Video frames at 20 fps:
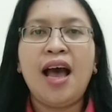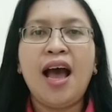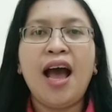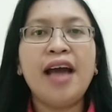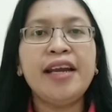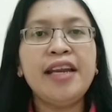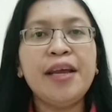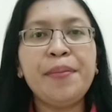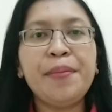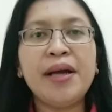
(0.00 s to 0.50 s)

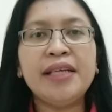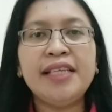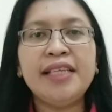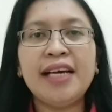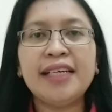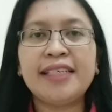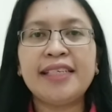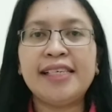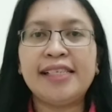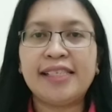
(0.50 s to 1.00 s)
Ada
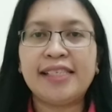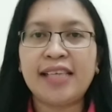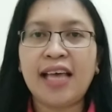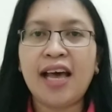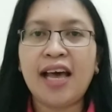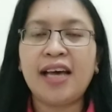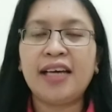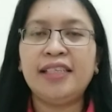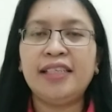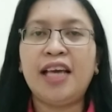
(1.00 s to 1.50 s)
banyak
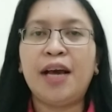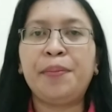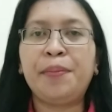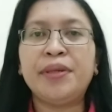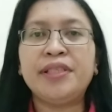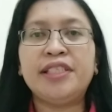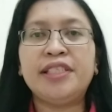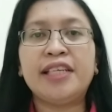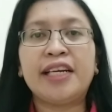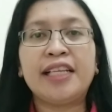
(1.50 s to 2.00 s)
kisah yang
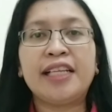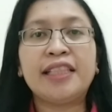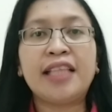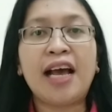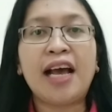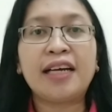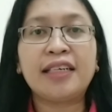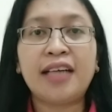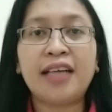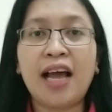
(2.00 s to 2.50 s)

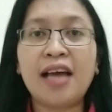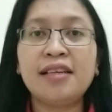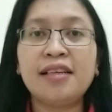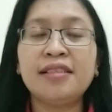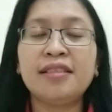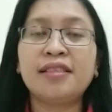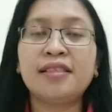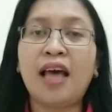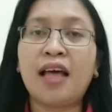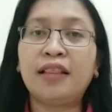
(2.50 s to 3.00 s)

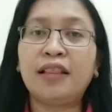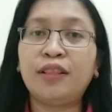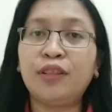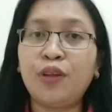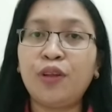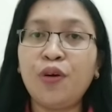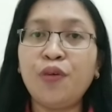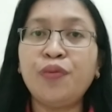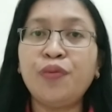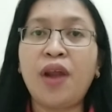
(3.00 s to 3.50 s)
menceritakan
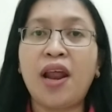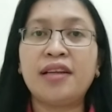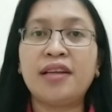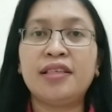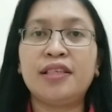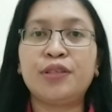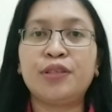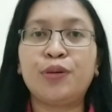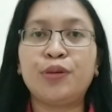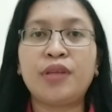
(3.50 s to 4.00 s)
Santo
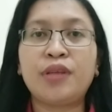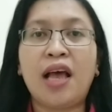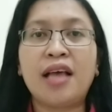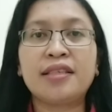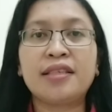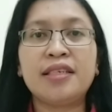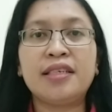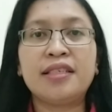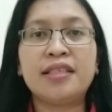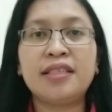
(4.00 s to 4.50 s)
Fransiskus
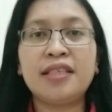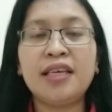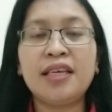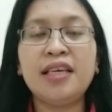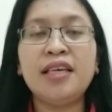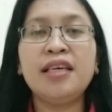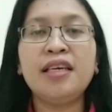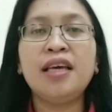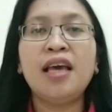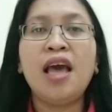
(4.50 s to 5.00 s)

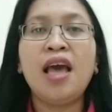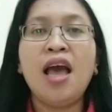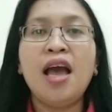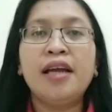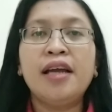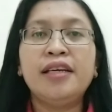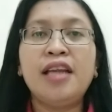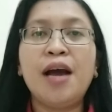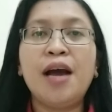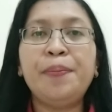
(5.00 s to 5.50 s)
Assisi
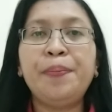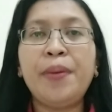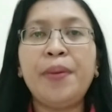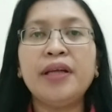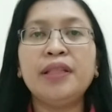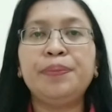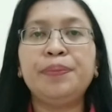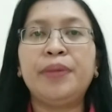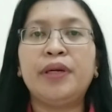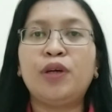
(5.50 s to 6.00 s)

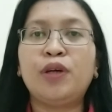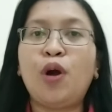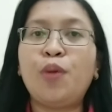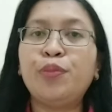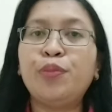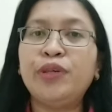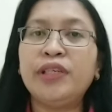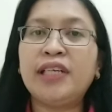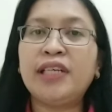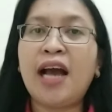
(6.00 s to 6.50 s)
dapat
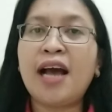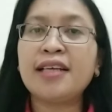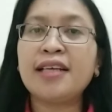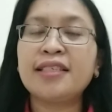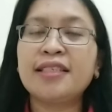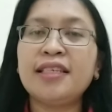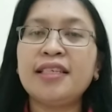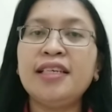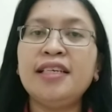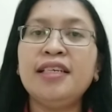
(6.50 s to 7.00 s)

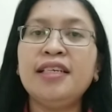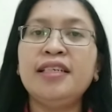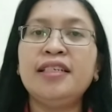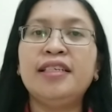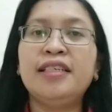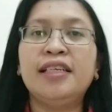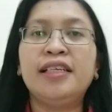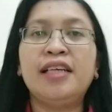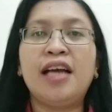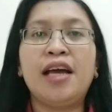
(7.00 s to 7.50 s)
berkomunikasi
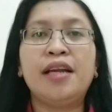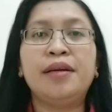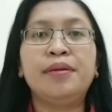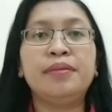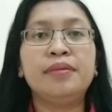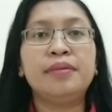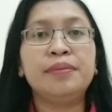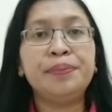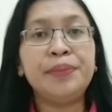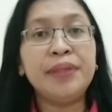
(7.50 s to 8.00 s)
dengan
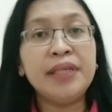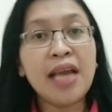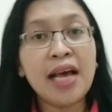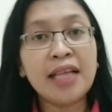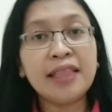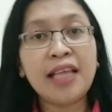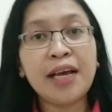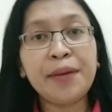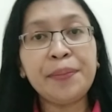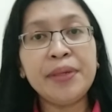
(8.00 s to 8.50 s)

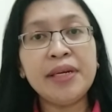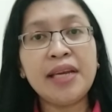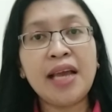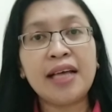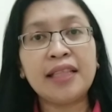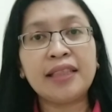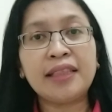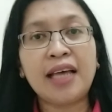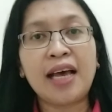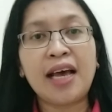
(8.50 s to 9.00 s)

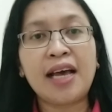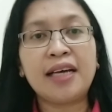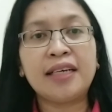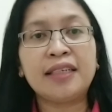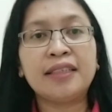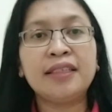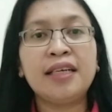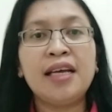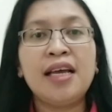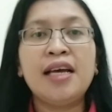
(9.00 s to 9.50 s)

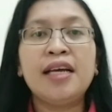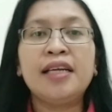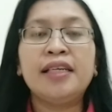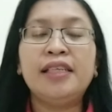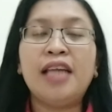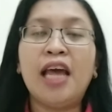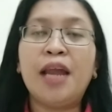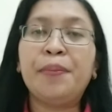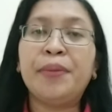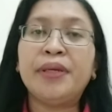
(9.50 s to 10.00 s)
binatang-binatang
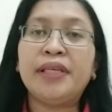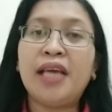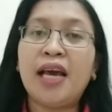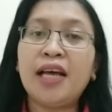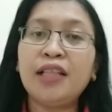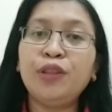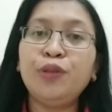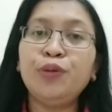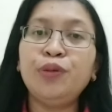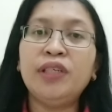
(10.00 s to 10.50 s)
dan
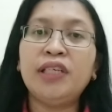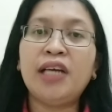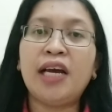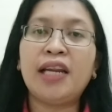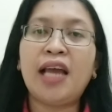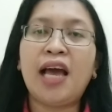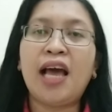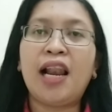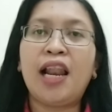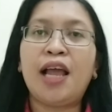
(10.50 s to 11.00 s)
menyatu
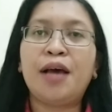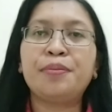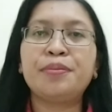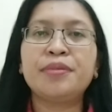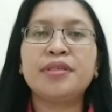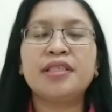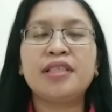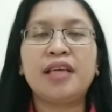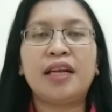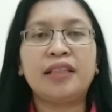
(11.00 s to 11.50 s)
dengan alam
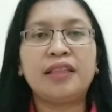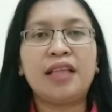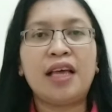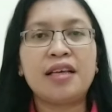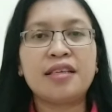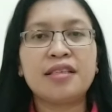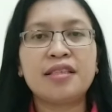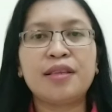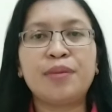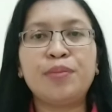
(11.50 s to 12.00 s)

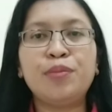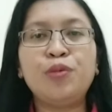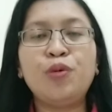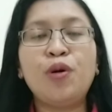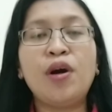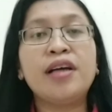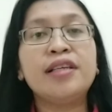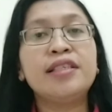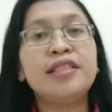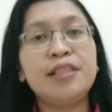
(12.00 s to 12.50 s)
serta
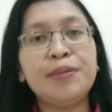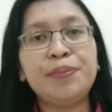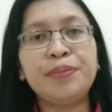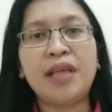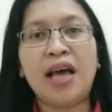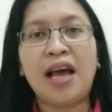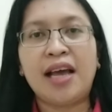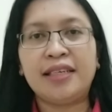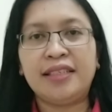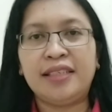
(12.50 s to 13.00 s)
semua
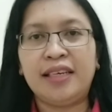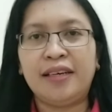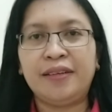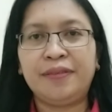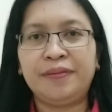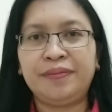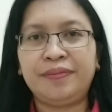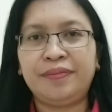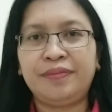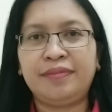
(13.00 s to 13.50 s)

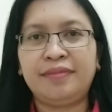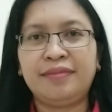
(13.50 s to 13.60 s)
ciptaannya.